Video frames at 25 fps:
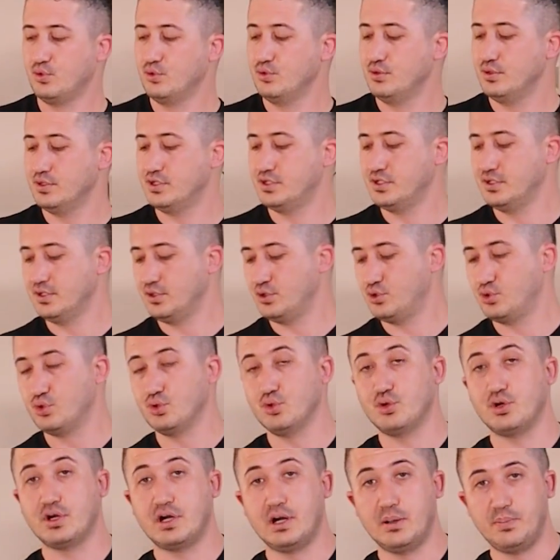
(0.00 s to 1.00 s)
Bunun dışında
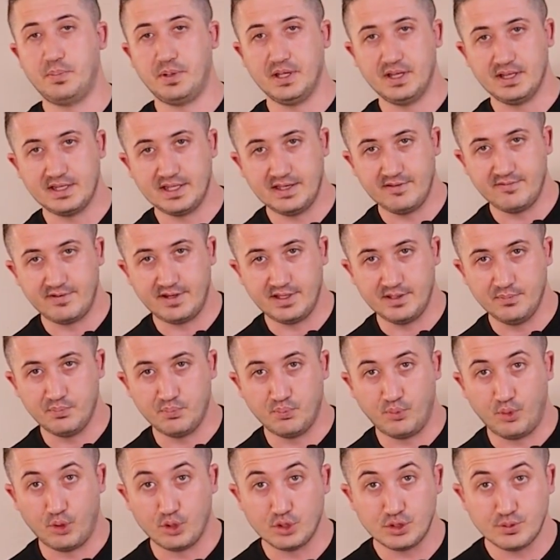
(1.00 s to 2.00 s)
şu kapalı
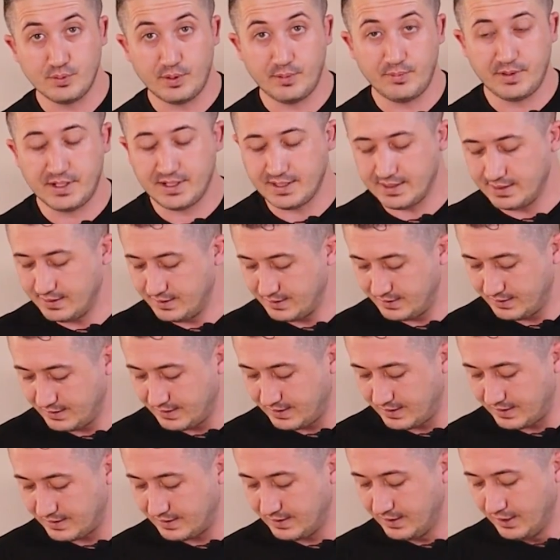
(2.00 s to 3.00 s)
devreyi bozmamak.
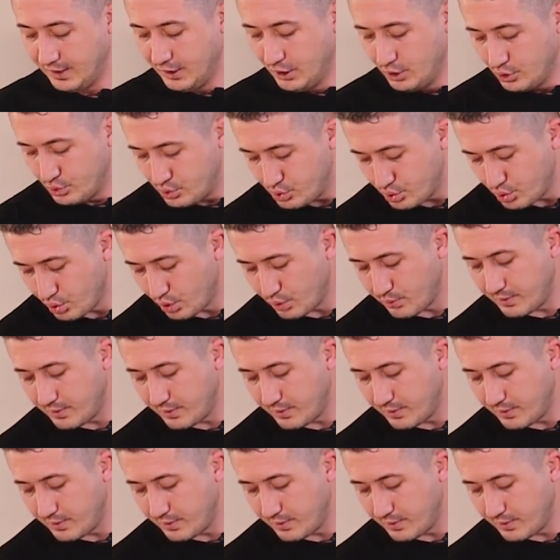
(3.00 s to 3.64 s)
Yani şu